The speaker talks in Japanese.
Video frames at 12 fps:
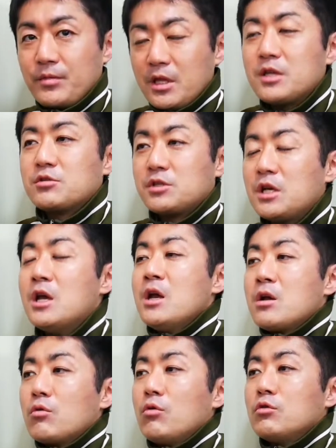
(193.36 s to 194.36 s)
ですし、
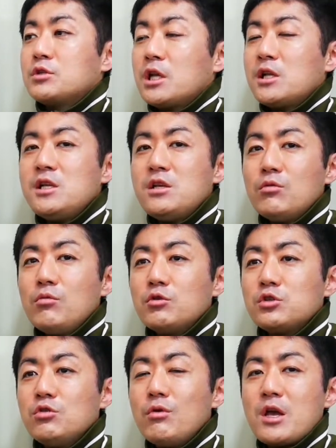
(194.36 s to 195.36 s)
こう、責任を
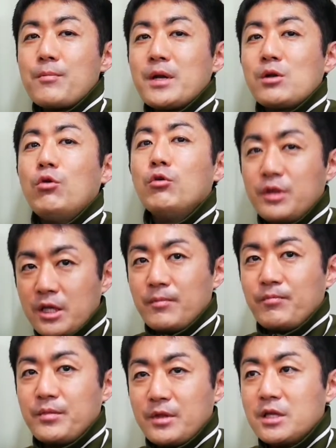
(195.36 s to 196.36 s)
持つのはやっぱり本
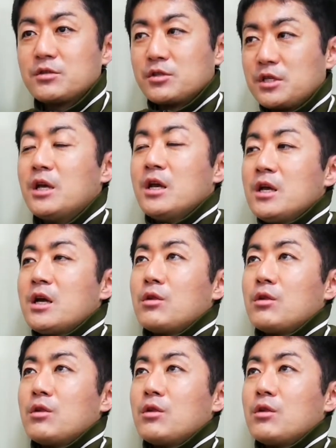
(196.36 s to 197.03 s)
人ですし、